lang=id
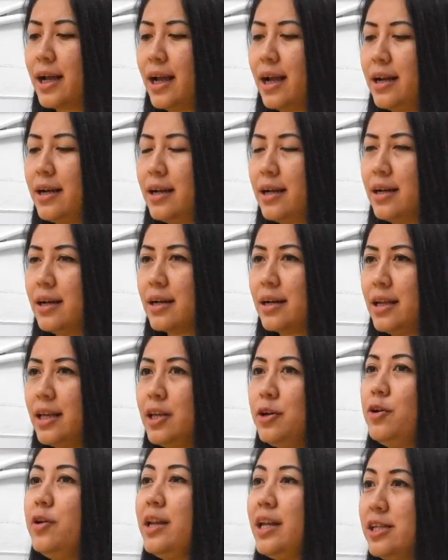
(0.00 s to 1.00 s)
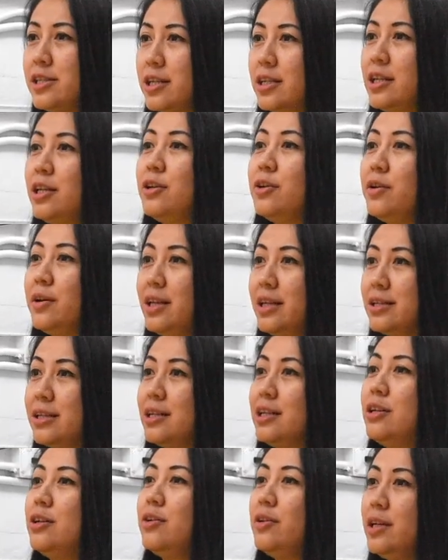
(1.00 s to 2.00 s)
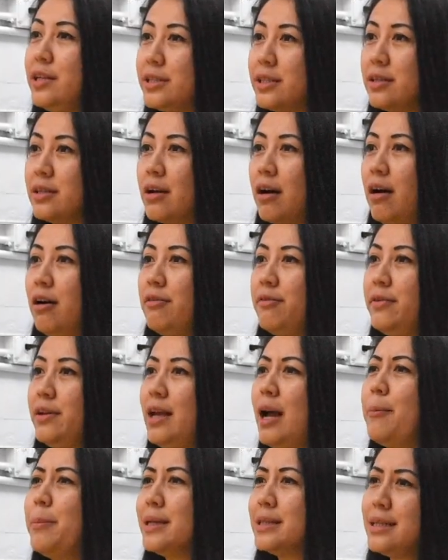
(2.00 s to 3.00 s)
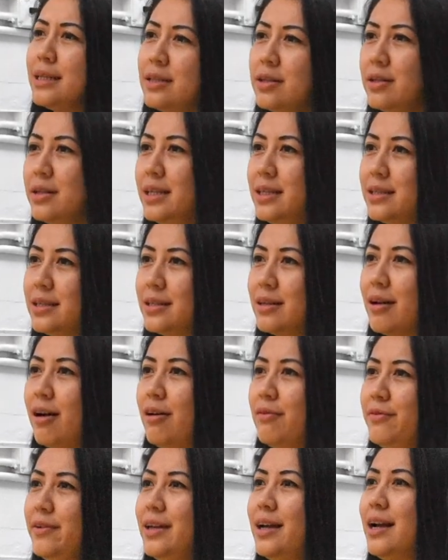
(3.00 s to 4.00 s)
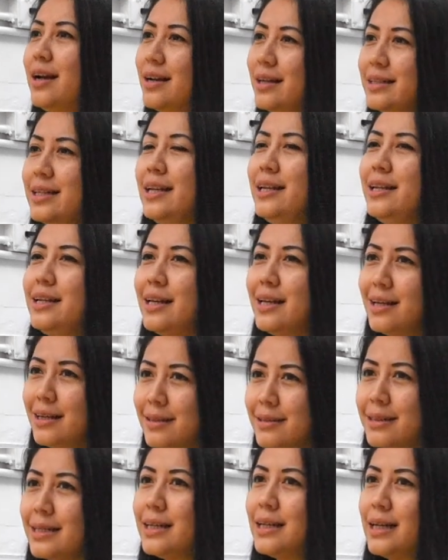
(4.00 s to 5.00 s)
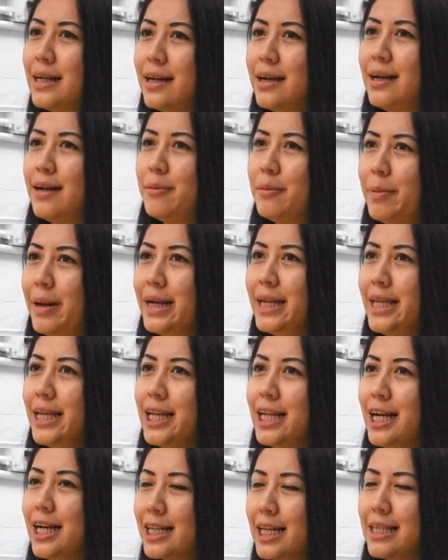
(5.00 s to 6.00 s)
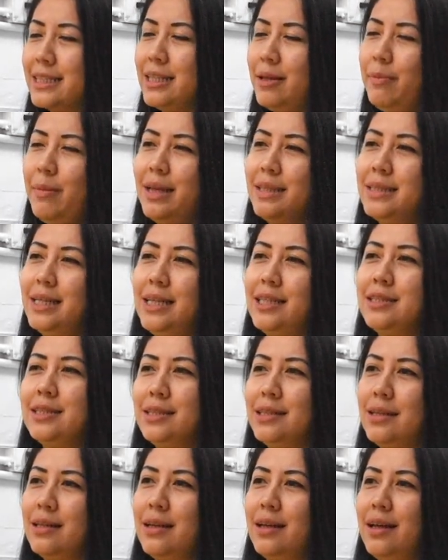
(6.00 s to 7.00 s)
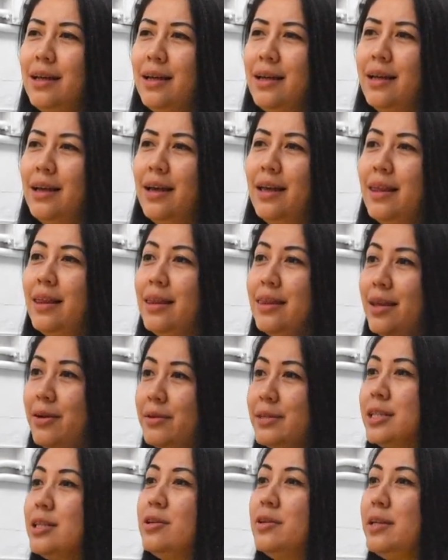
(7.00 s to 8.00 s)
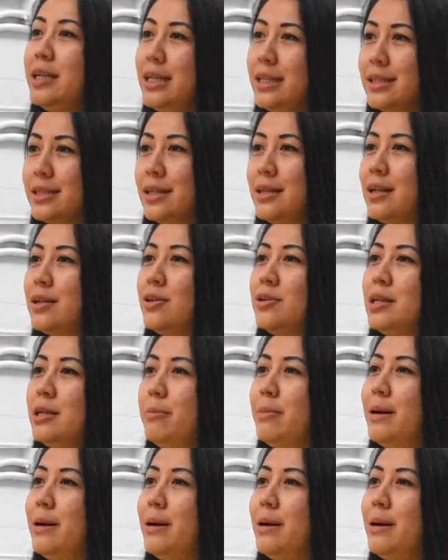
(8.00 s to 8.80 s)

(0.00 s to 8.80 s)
kayak kedengar Indonesian Indonesian Indonesian coffee apa sih Indonesian coffee yang jadinya paling nggak kasih message there is Indonesia not only